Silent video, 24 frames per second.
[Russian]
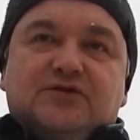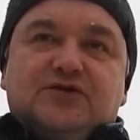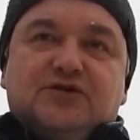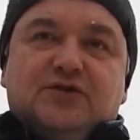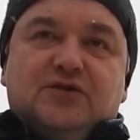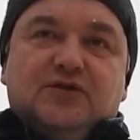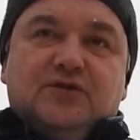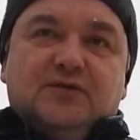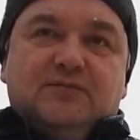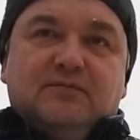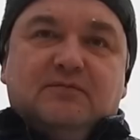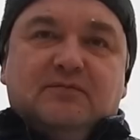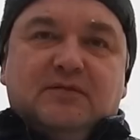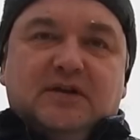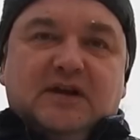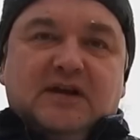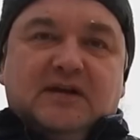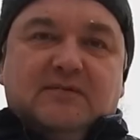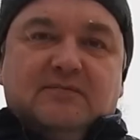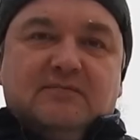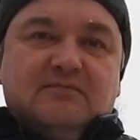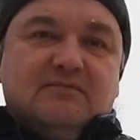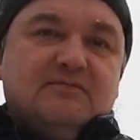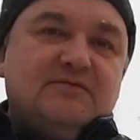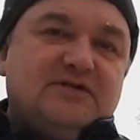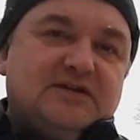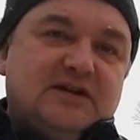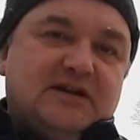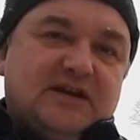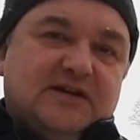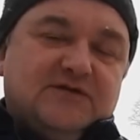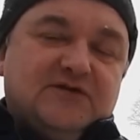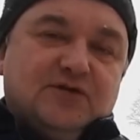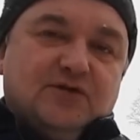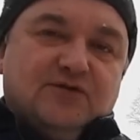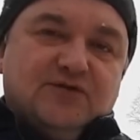что меня
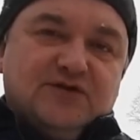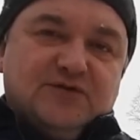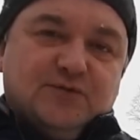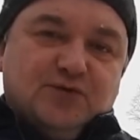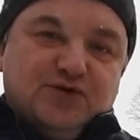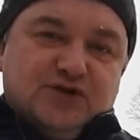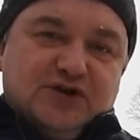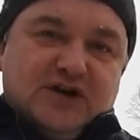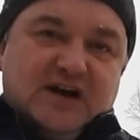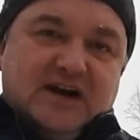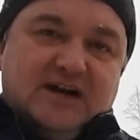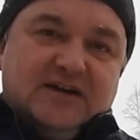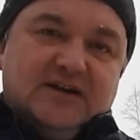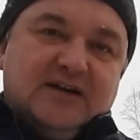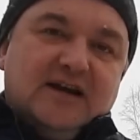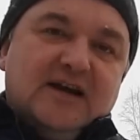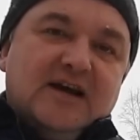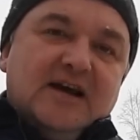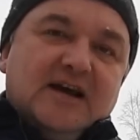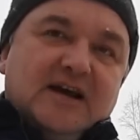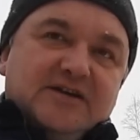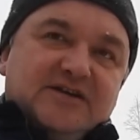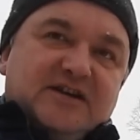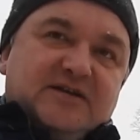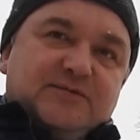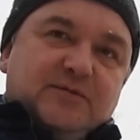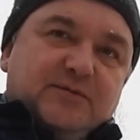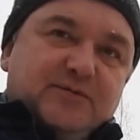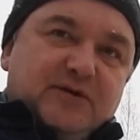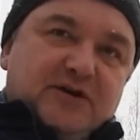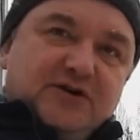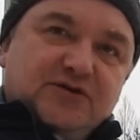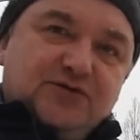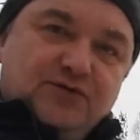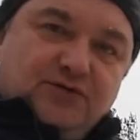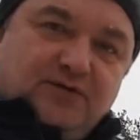сильнее всего возмущает. Сейчас
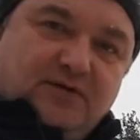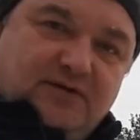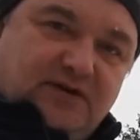попрошу